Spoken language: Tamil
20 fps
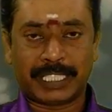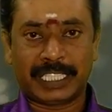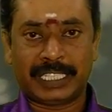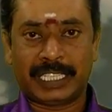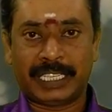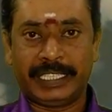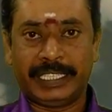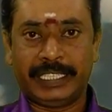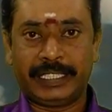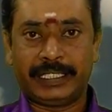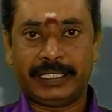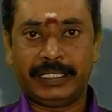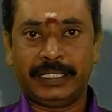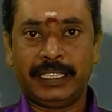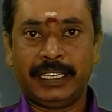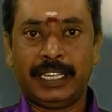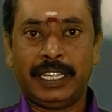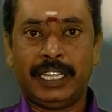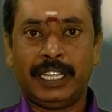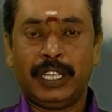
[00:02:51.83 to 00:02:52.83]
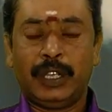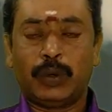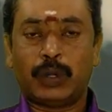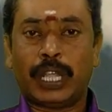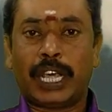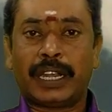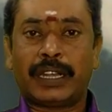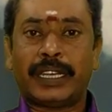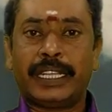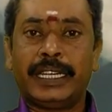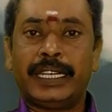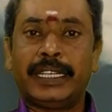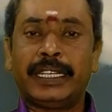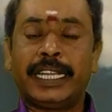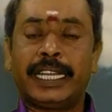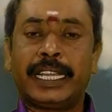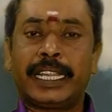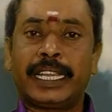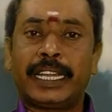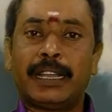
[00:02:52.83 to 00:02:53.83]
மாதத்தில் இருக்குது உதாரணம்
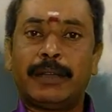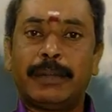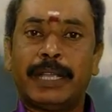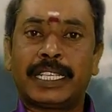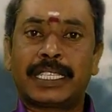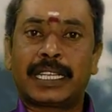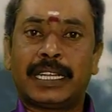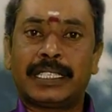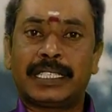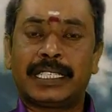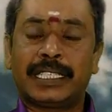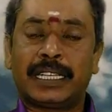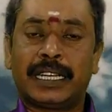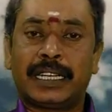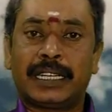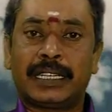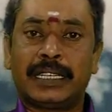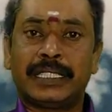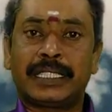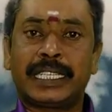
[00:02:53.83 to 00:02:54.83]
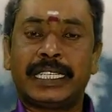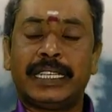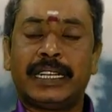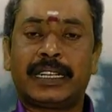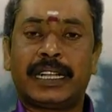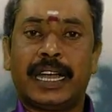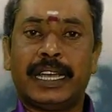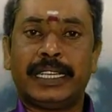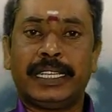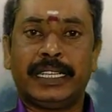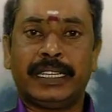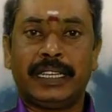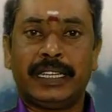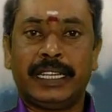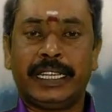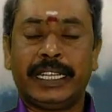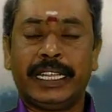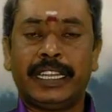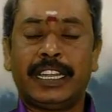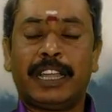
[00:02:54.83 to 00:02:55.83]
என்னென்னு கேட்டிங்கன்னா மேசராசிக்காரர்கள் செய்கிற
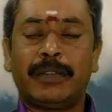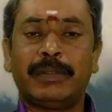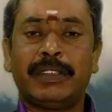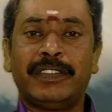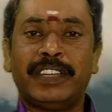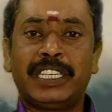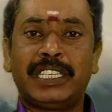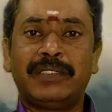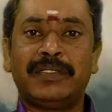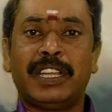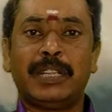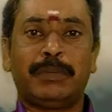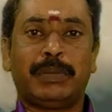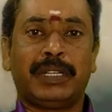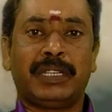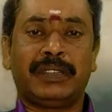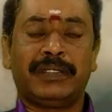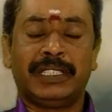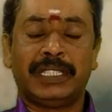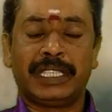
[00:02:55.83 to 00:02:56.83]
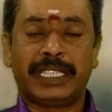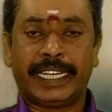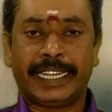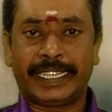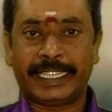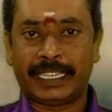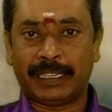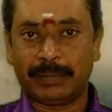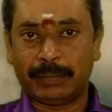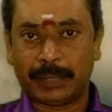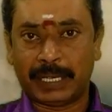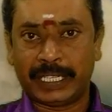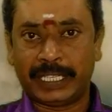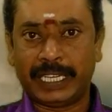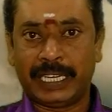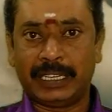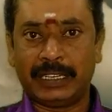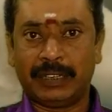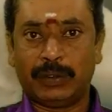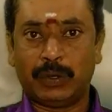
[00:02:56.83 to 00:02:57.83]
காரியங்களில் எல்லாமே வெற்றி வாய்ப்புகள் வந்து கிடைக்கிற
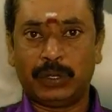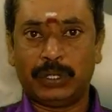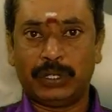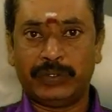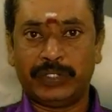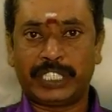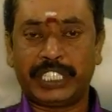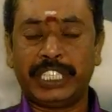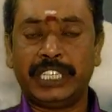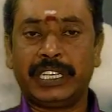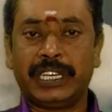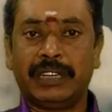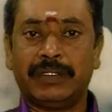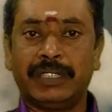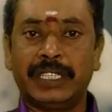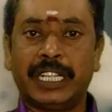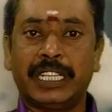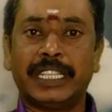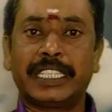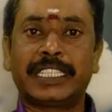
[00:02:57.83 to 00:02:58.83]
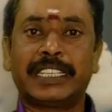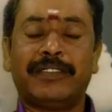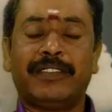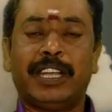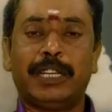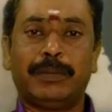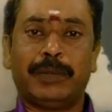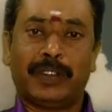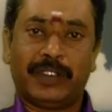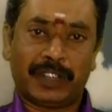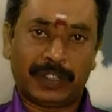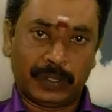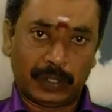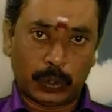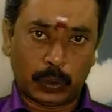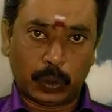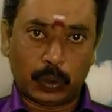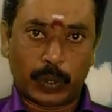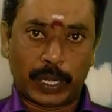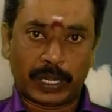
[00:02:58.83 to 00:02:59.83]
மாதிரியான ஒரு விஷயங்களை வந்து அந்த செவ்வாய் பகவான்
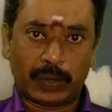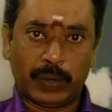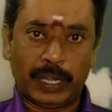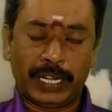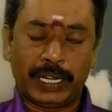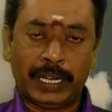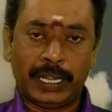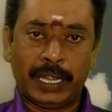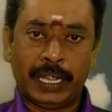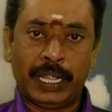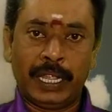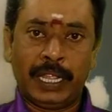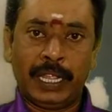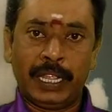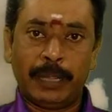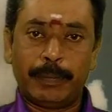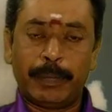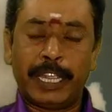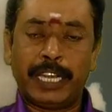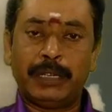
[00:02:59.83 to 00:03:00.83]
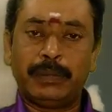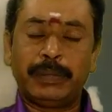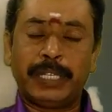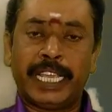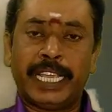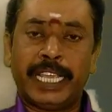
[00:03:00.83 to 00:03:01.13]
வந்து உருவாக்குவார் மேலும்